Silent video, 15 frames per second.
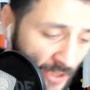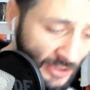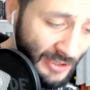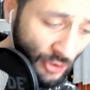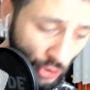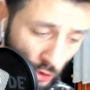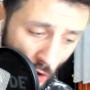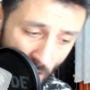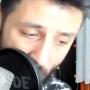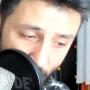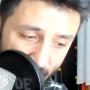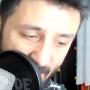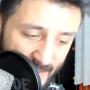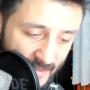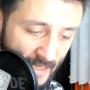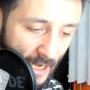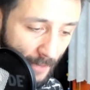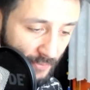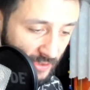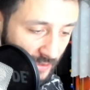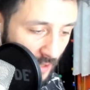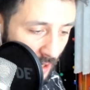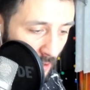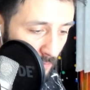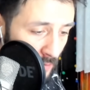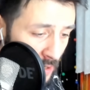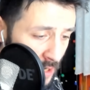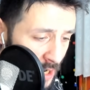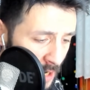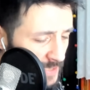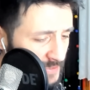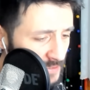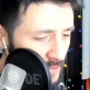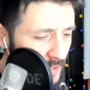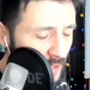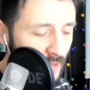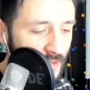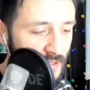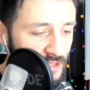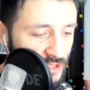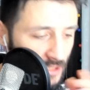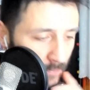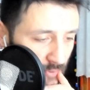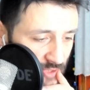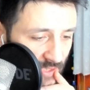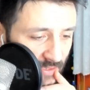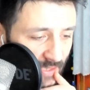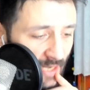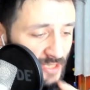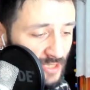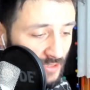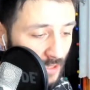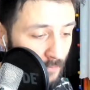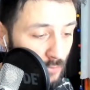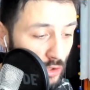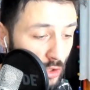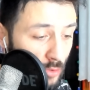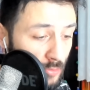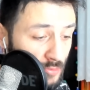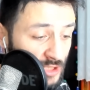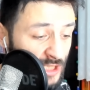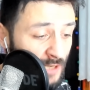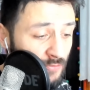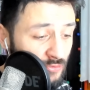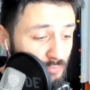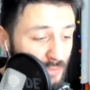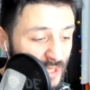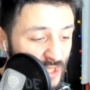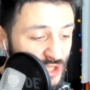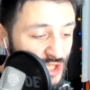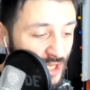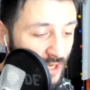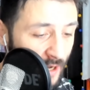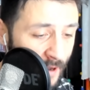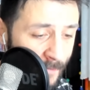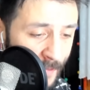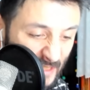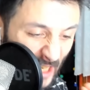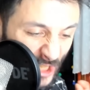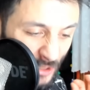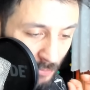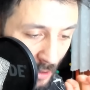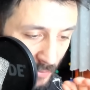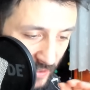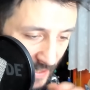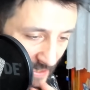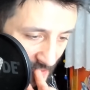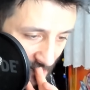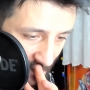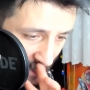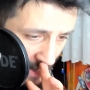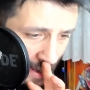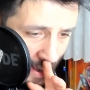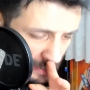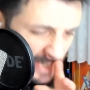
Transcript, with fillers: İşte şöyle bir deste yaptık abi. Bu deste ne kadar iş yapacak gerçekten biliyorum. Çift binicili saçma bir deste.